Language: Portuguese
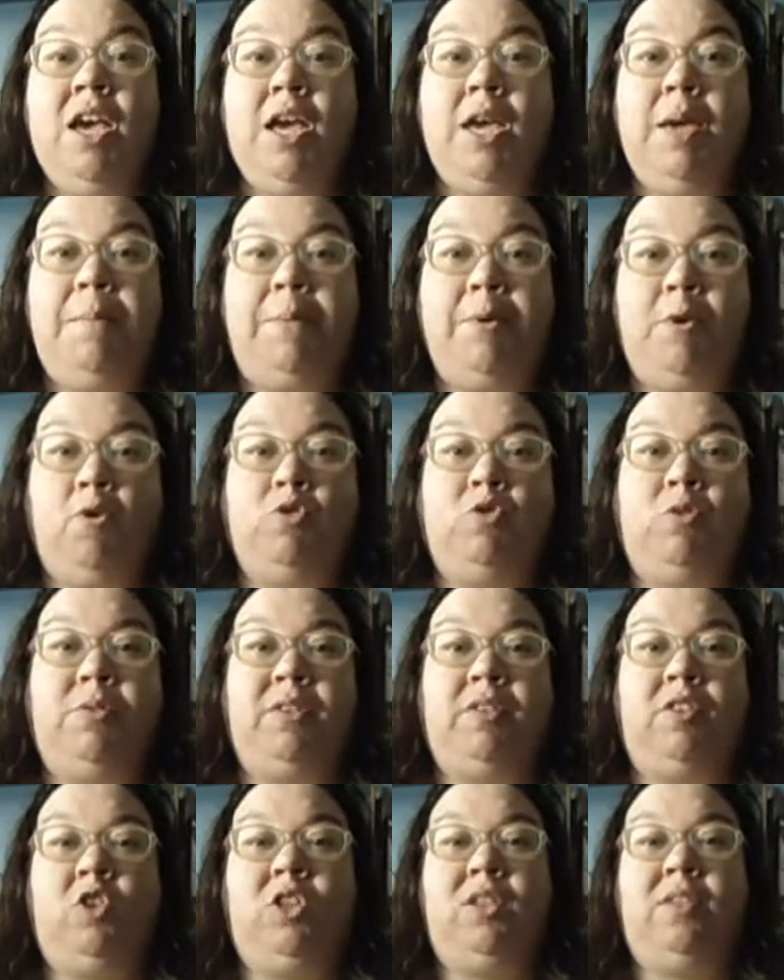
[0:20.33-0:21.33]
e pronto,
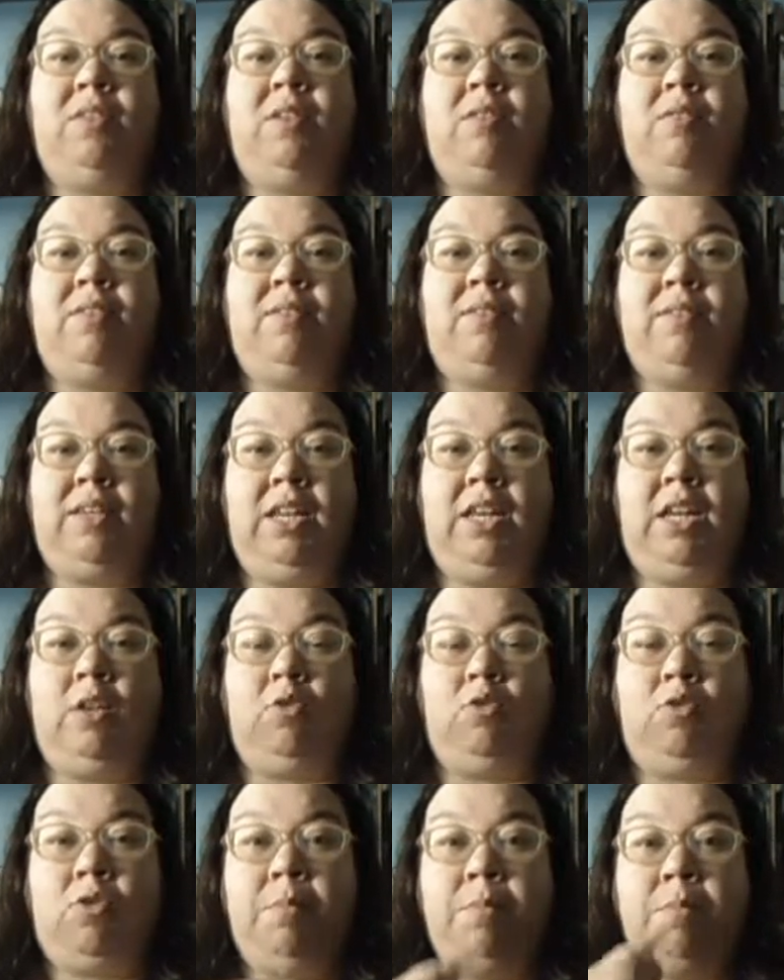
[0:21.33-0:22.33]
vocês já estão
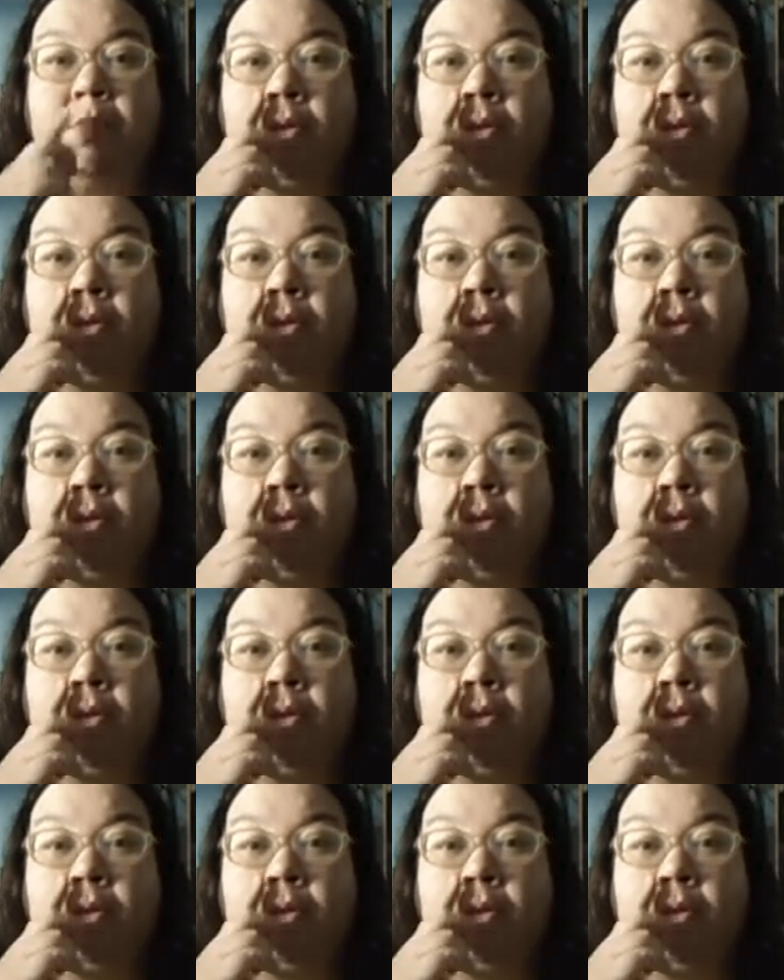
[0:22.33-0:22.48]
inscritos.